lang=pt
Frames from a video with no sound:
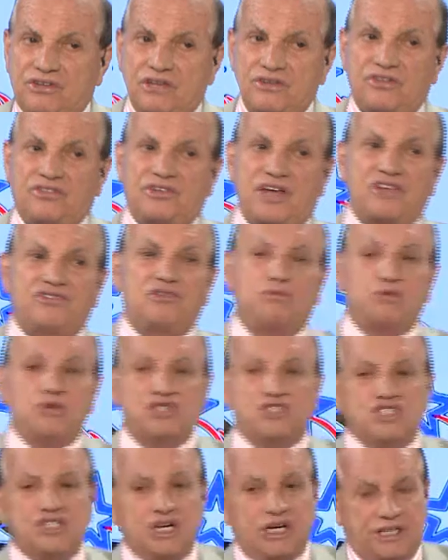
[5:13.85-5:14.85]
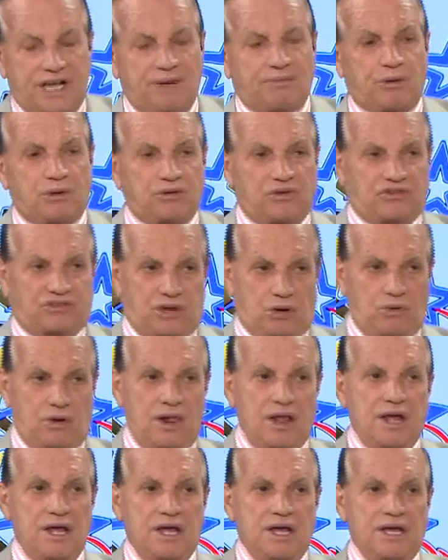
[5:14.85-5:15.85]
de sétimo dia, né, produção?
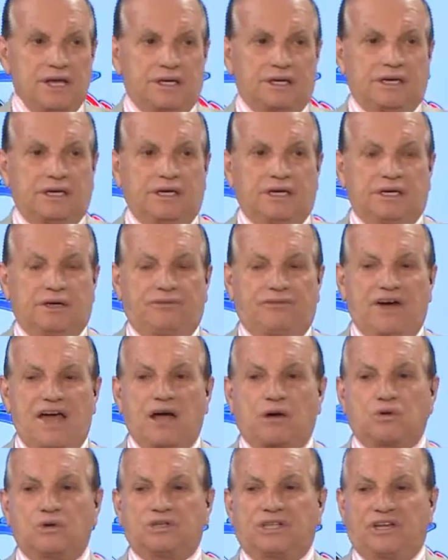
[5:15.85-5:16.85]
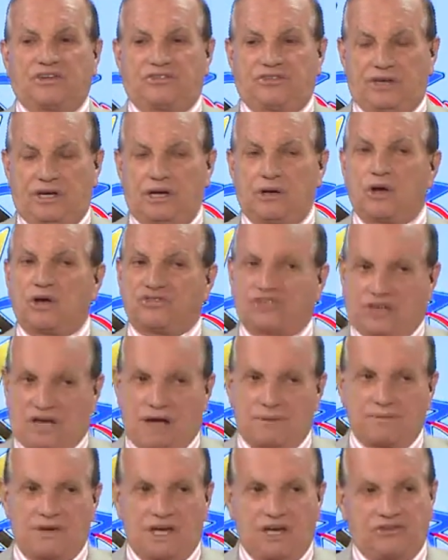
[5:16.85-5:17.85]
Que vai acontecer,
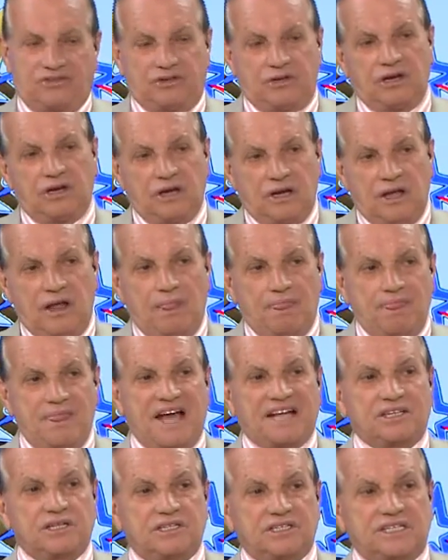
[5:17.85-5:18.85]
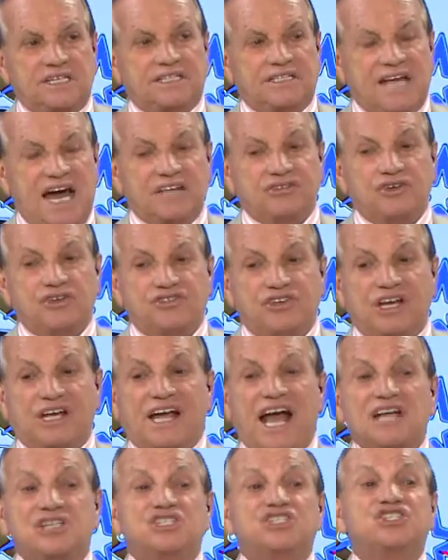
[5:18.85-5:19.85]
logicamente, na cidade de
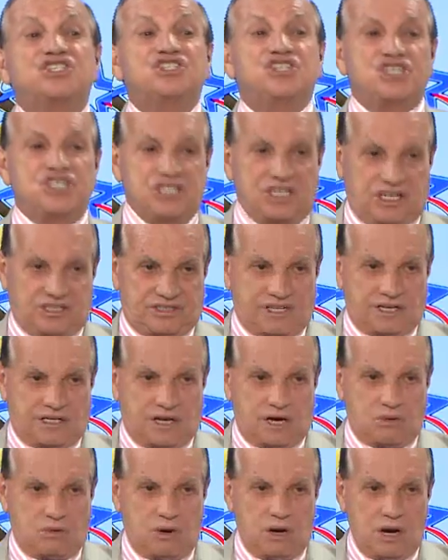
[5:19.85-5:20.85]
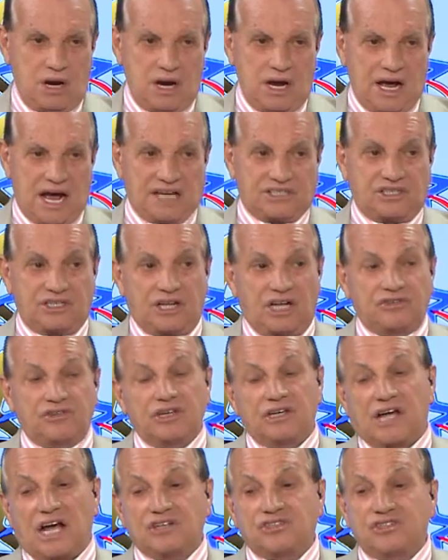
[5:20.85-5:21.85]
Caxias, né, não? A cidade
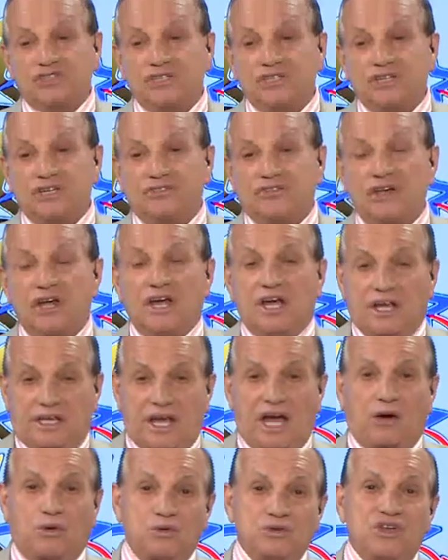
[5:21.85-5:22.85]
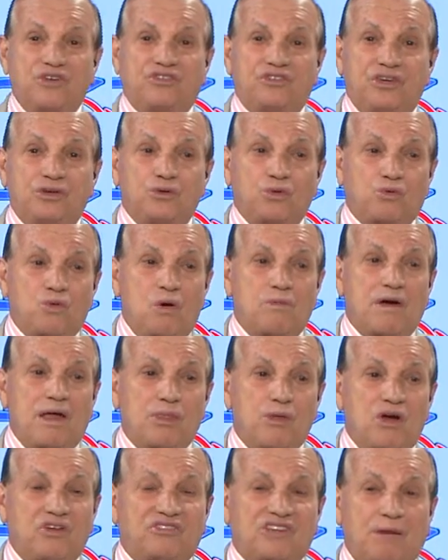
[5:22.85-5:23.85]
de Caxias, que é conhecido como a
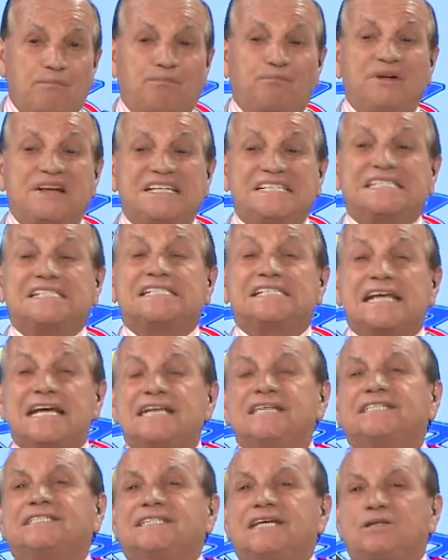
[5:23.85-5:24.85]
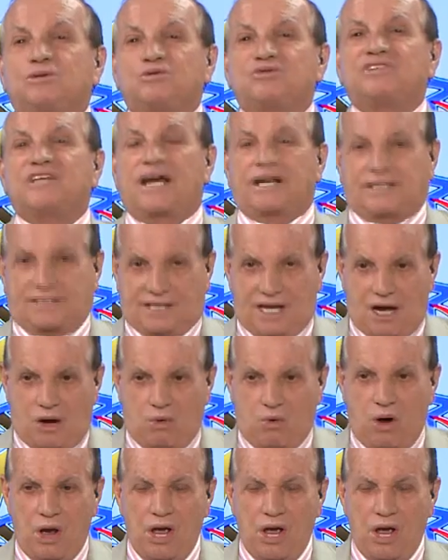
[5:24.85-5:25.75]
nossa princesa do sertão,